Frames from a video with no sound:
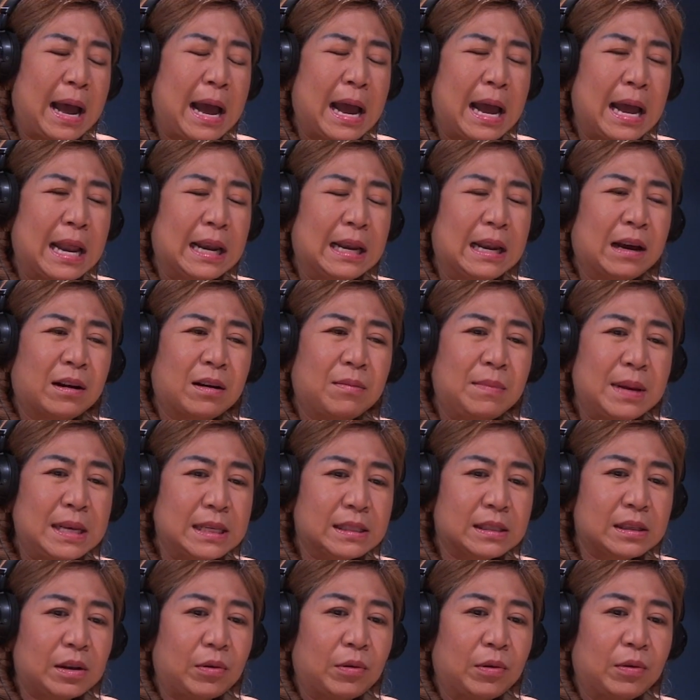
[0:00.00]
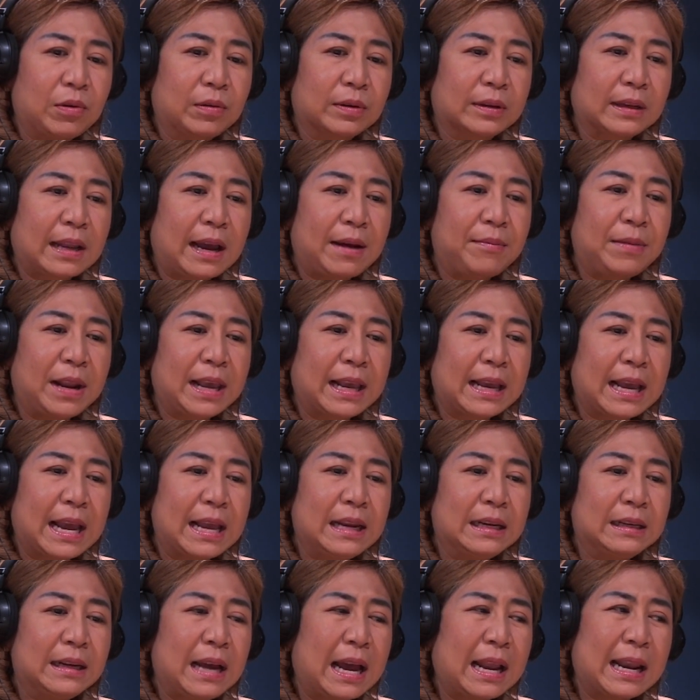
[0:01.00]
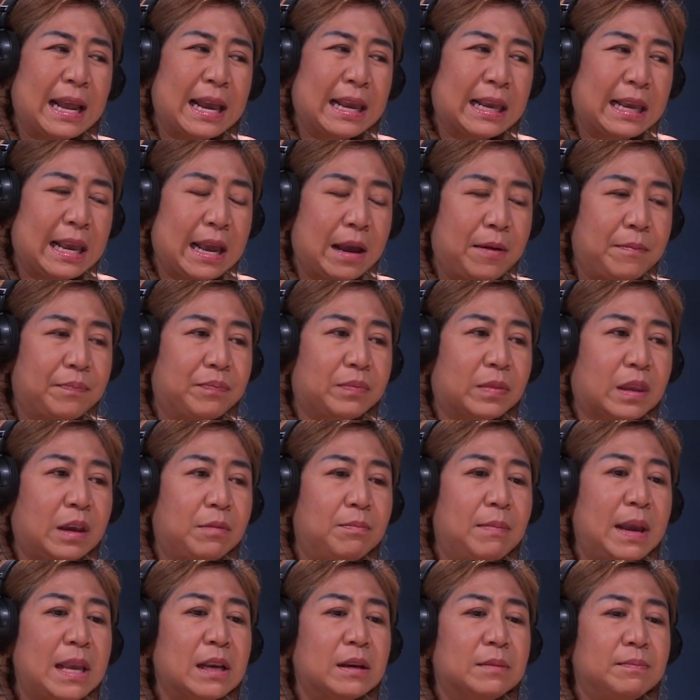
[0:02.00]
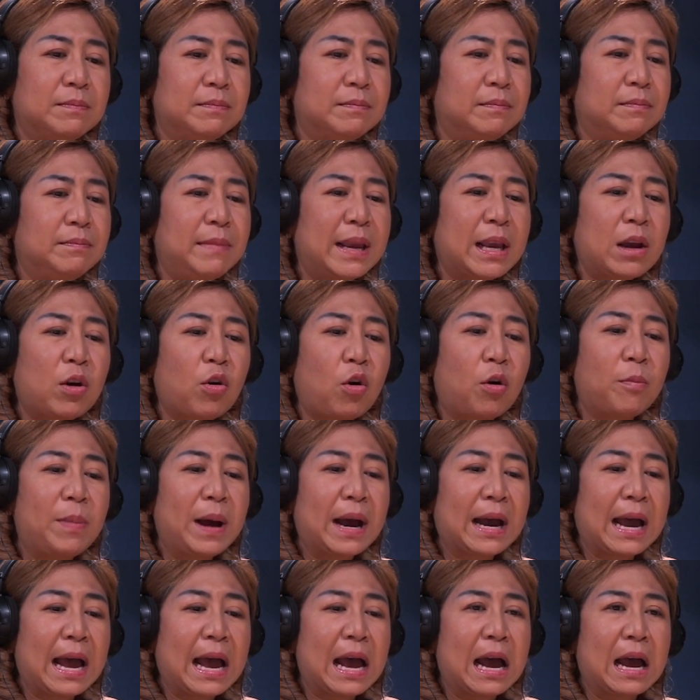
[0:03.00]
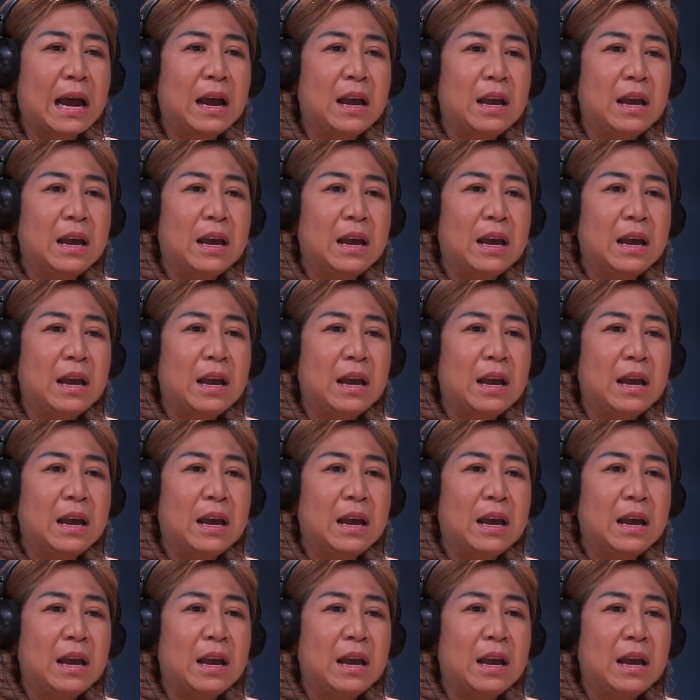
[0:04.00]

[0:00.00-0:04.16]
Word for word: บ้านแล้วก็ไม่ส่งทำรายงานหรืออะไรอย่างเงี้ยไม่ไม่ครบอะค่ะ